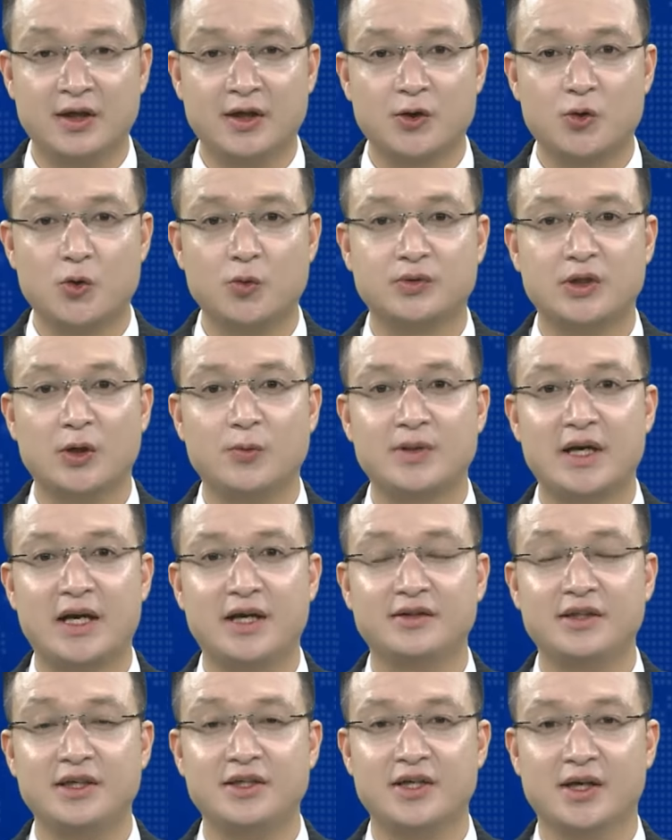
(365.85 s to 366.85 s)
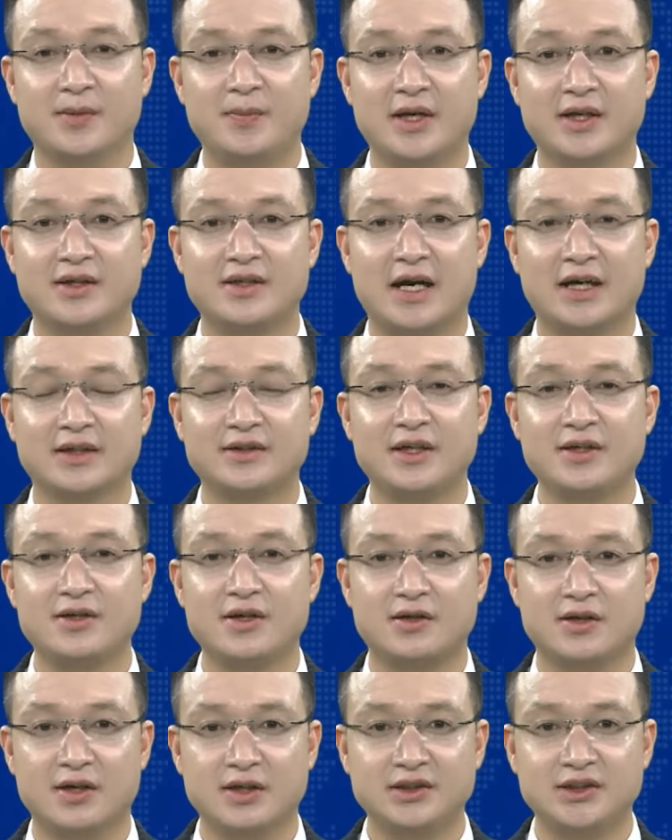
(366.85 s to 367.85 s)
Cục Thống kê tỉnh Điện Biên đã tích
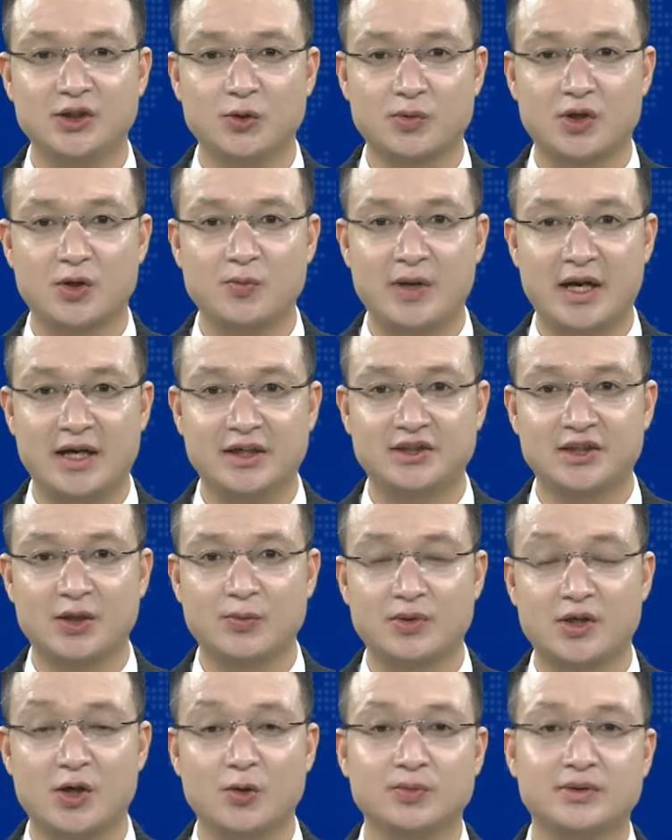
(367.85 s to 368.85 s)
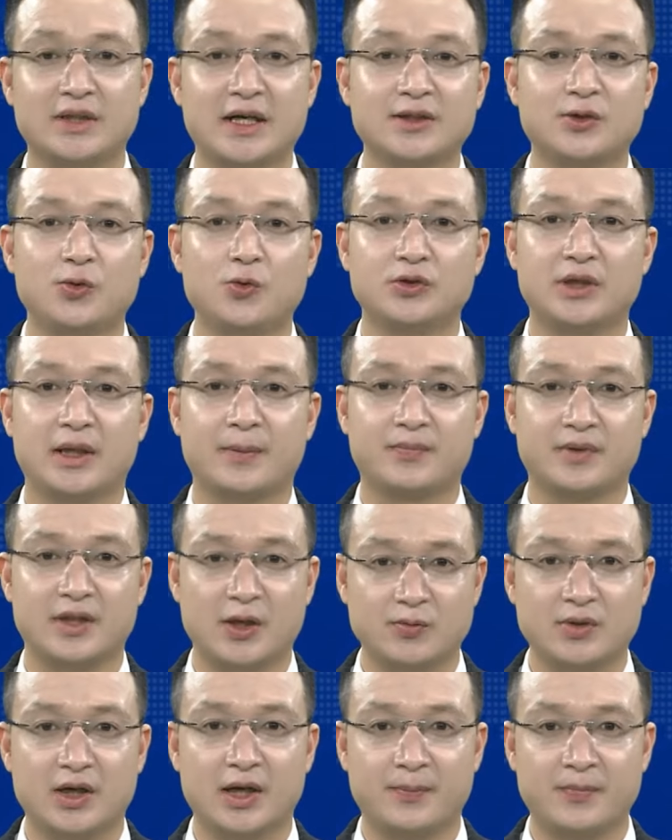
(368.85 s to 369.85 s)
cực ứng dụng công nghệ trong công tác thu thập,
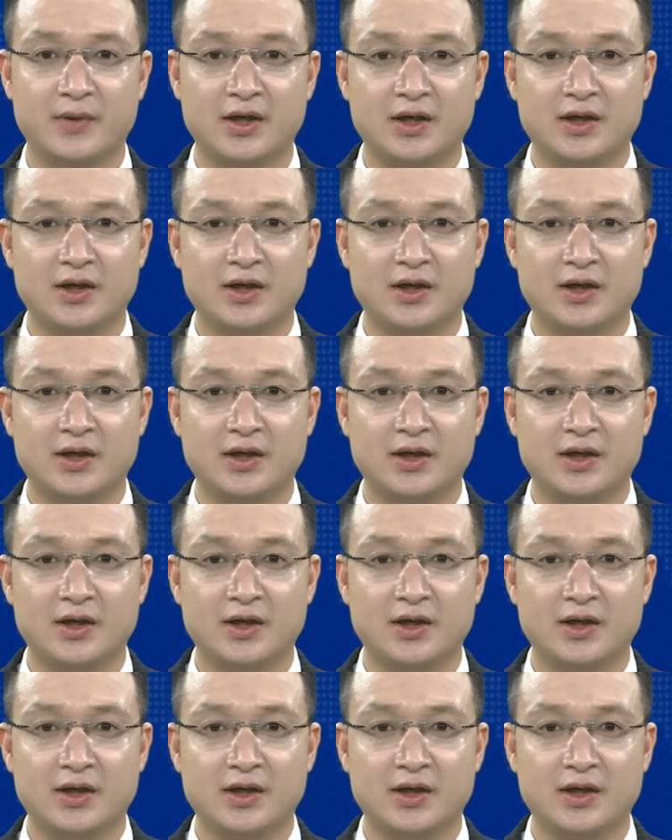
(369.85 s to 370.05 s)
tổng hợp,